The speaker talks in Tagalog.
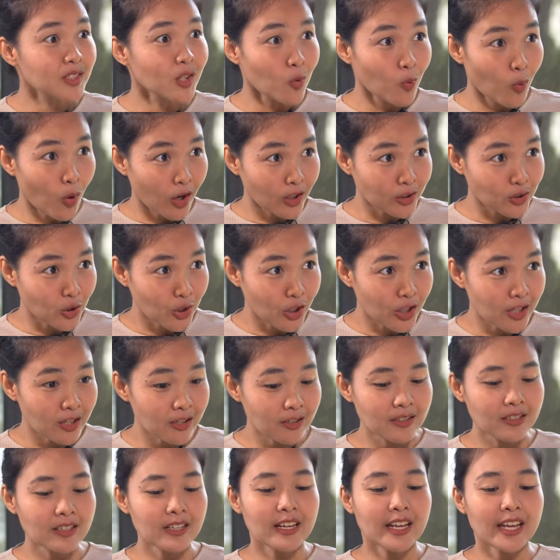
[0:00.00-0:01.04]

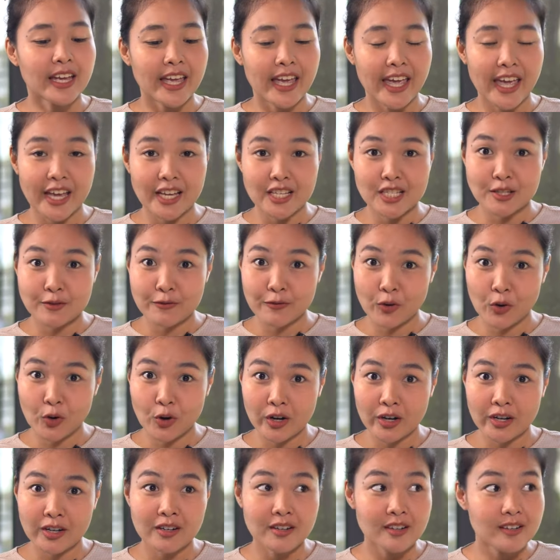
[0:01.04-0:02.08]
water, water, S
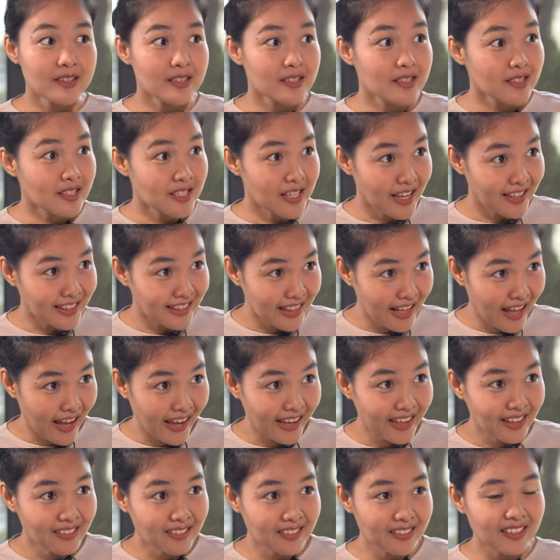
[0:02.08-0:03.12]
for
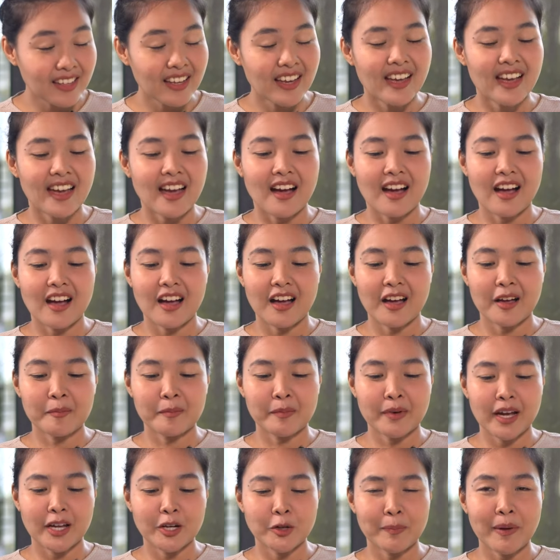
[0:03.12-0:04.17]
sunlight,
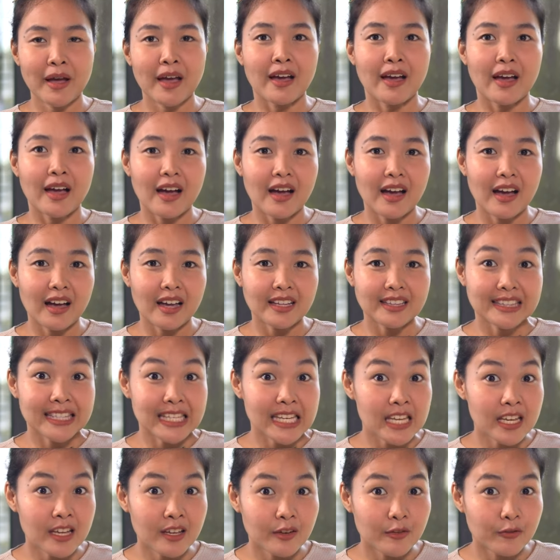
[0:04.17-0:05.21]
um, ano pa, uh,
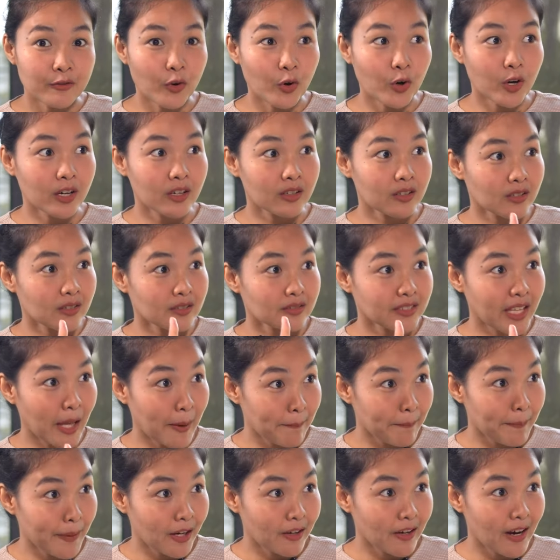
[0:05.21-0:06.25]
T for
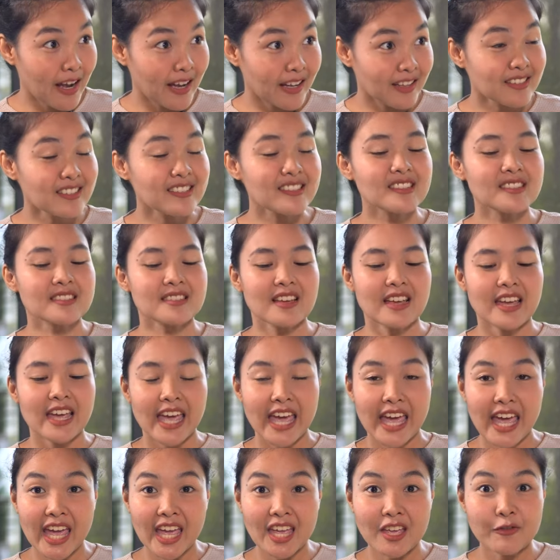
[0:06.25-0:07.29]
temperance,
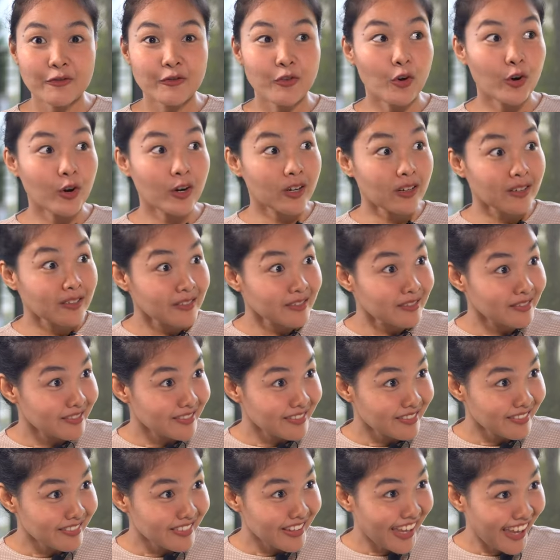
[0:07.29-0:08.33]
temperance, A for
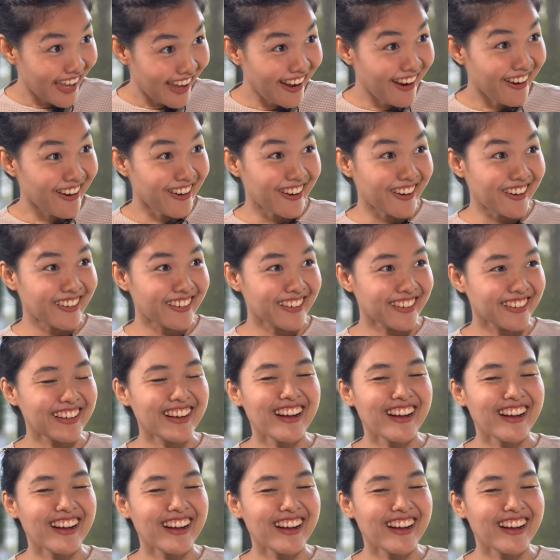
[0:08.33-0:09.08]
air,